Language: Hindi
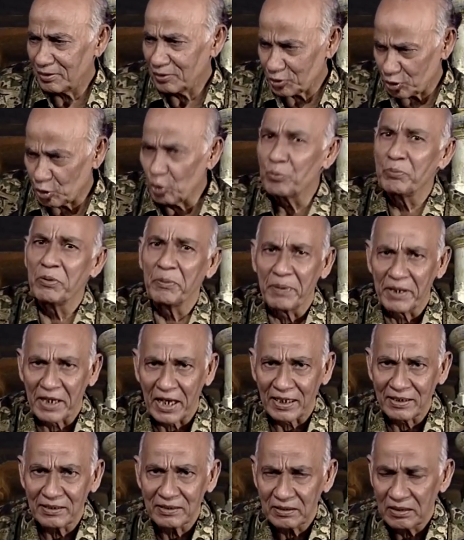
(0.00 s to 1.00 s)
ट्यून भी
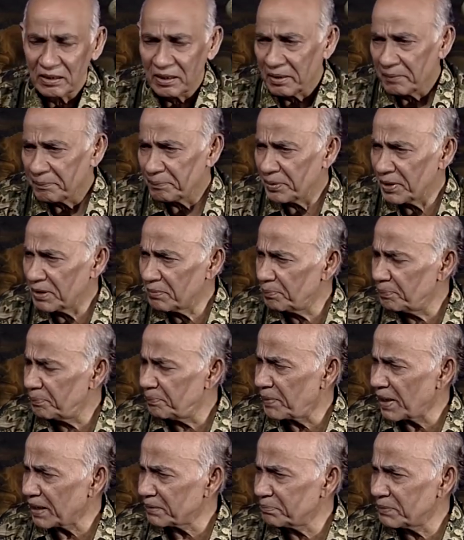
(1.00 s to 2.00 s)
बनाई फिर
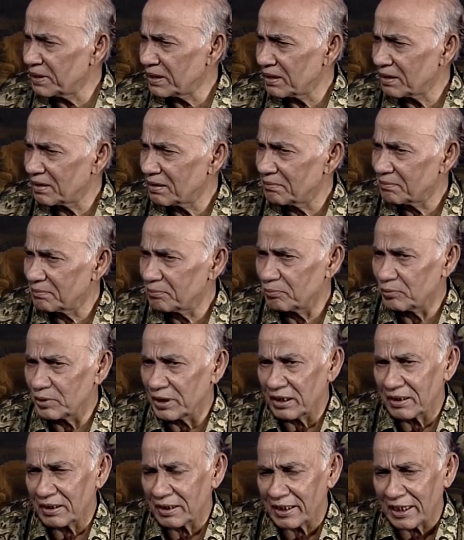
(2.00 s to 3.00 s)
बाद में
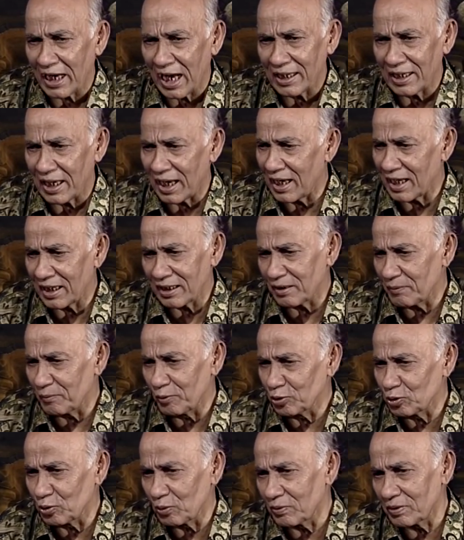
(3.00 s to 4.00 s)
उन्हें ख्याल आया कि
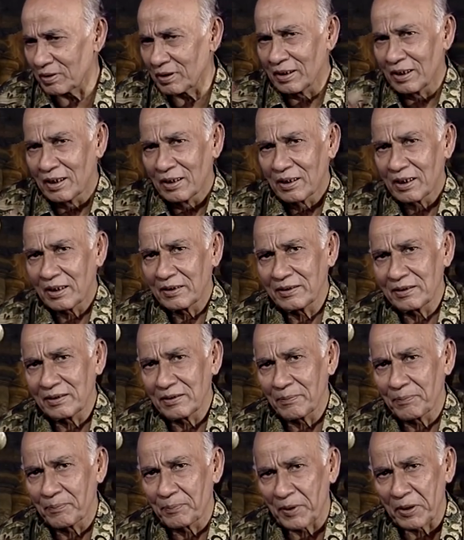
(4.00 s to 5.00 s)
वो तो
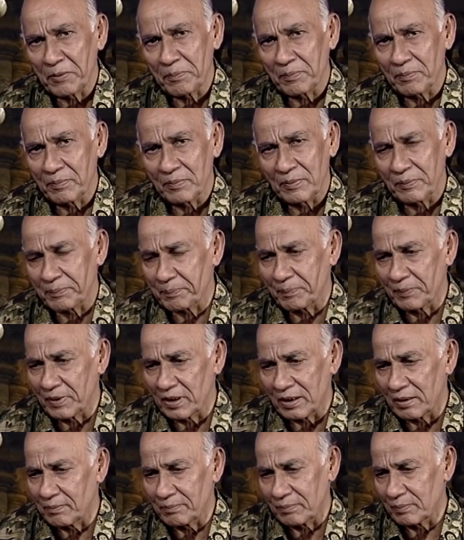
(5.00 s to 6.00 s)
पर
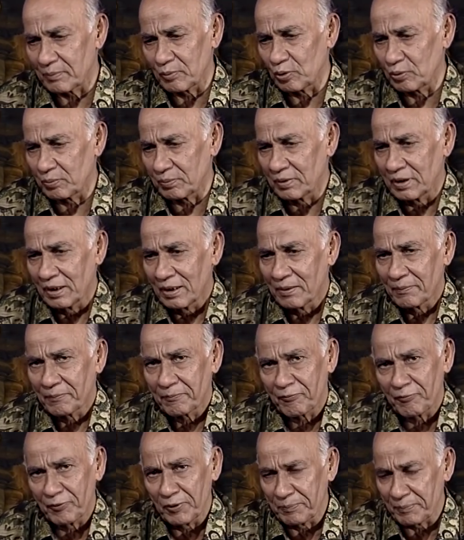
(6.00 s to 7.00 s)
वो
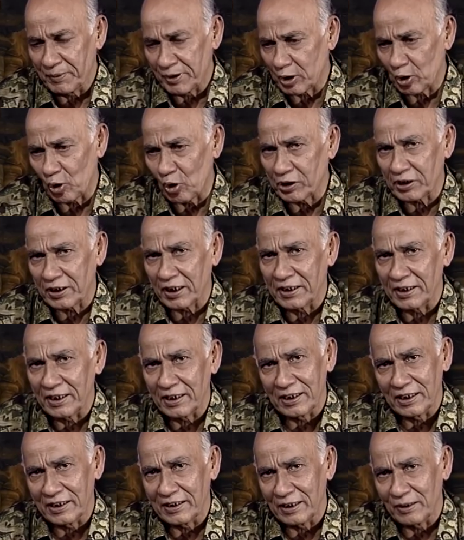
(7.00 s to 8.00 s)
फिल्म में रिकॉर्ड करने
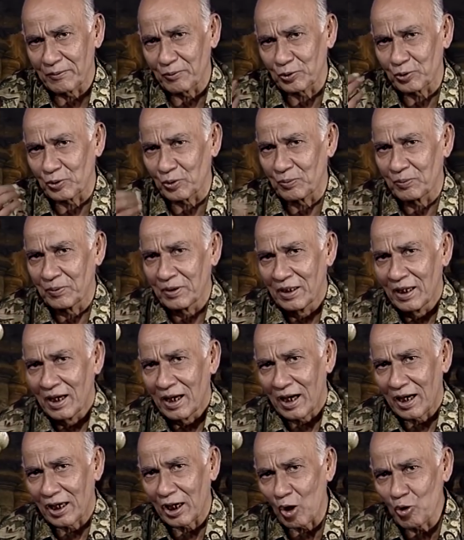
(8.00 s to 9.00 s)
के लिए वो तो
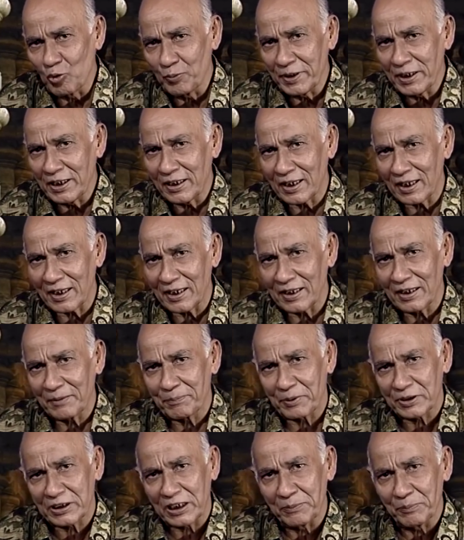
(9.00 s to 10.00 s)
अलाउ भी नहीं करेंगे
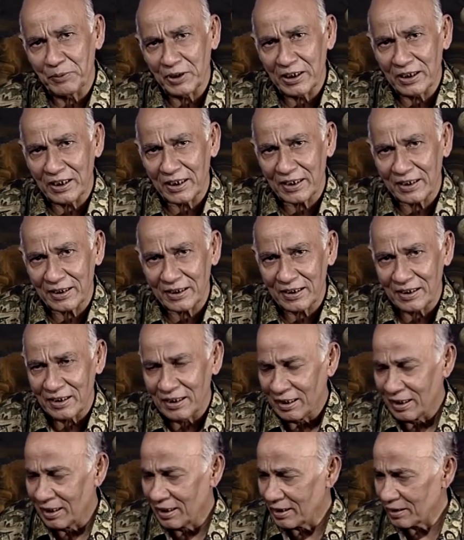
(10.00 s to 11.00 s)
पसंद भी नहीं करेंगे
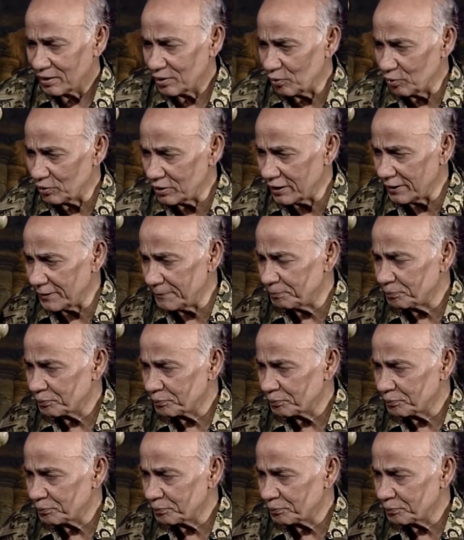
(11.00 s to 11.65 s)
क्योंकि